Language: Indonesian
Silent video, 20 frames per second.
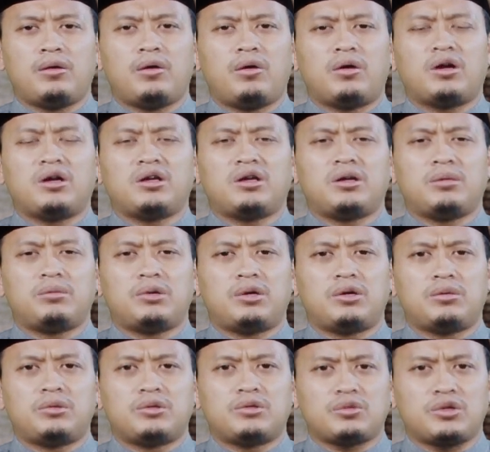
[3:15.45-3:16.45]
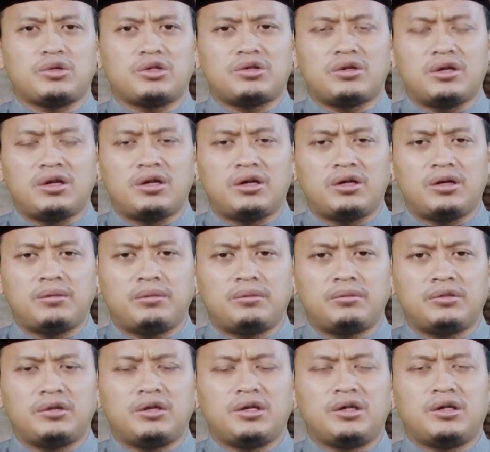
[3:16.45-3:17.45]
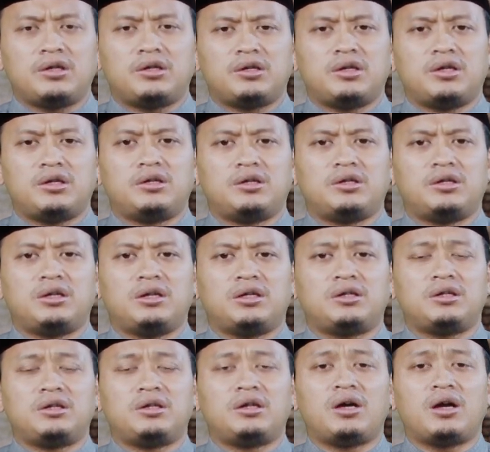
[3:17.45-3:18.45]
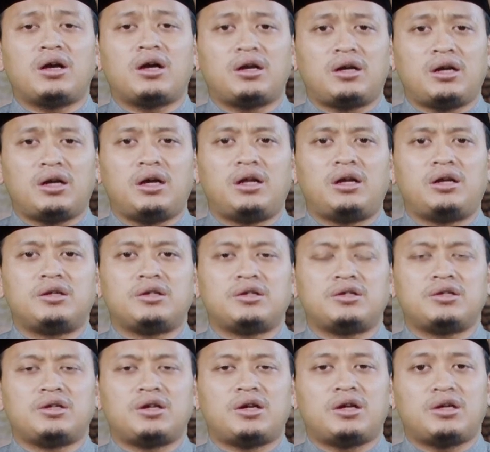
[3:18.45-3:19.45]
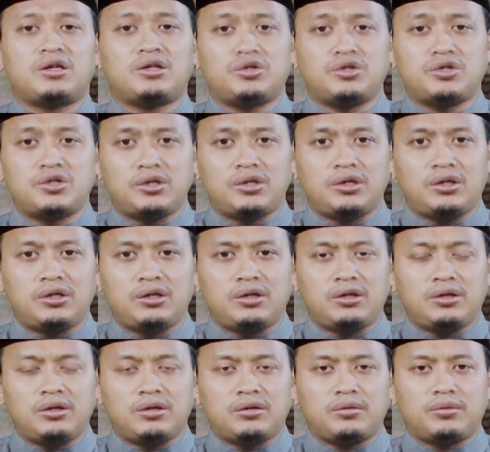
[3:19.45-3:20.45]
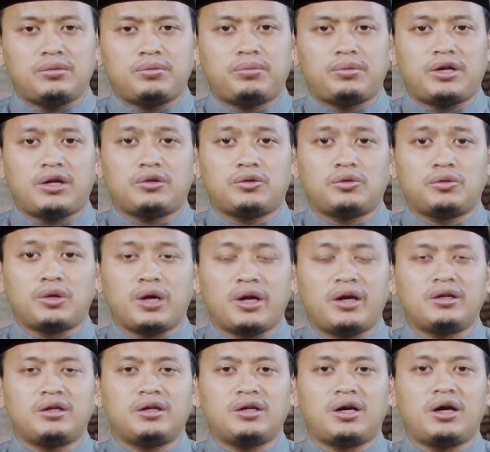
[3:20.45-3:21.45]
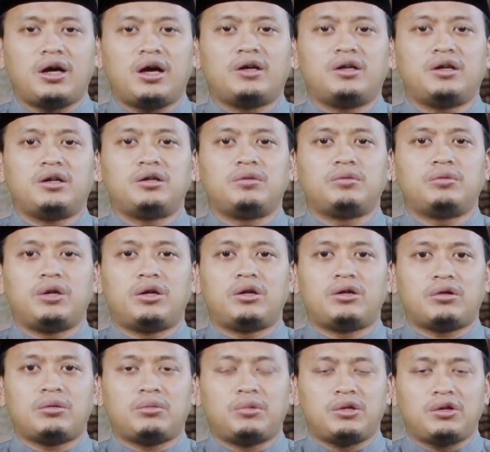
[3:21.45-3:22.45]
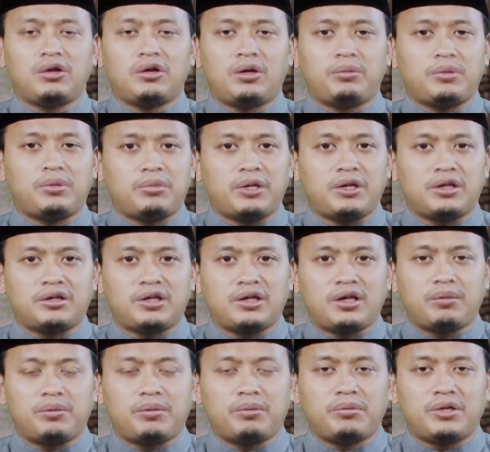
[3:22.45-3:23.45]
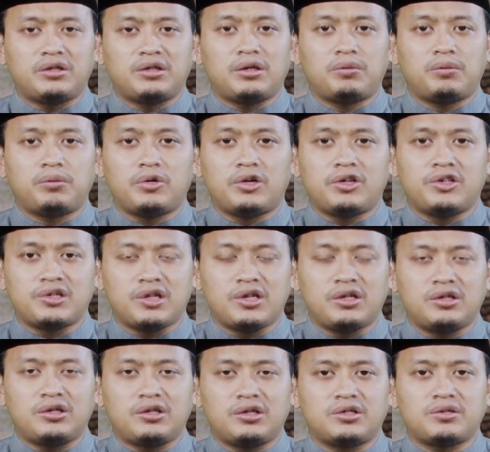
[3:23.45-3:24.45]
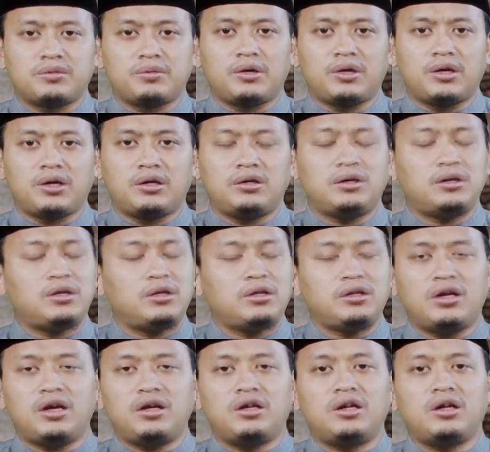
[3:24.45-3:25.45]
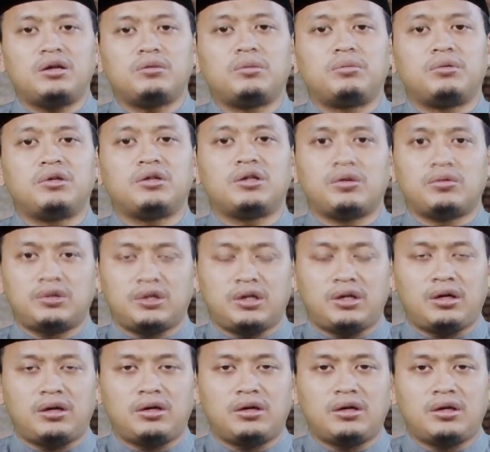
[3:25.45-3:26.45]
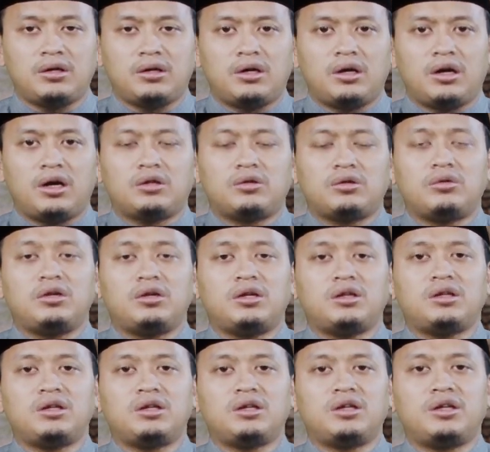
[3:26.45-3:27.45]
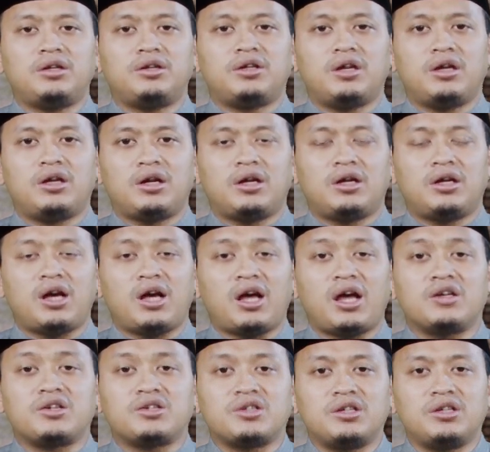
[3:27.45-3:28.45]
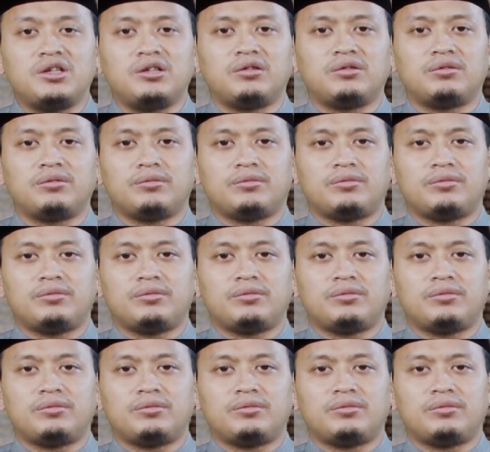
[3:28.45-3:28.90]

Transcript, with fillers: Orang yang baru masuk Islam dan dia tidak kenal secara rinci peraturan yang ada di bulan Ramadan, pembatal-pembatal puasanya dan sebagainya dan tidak ada yang memberitahu dia atau dia tinggal di daerah yang asing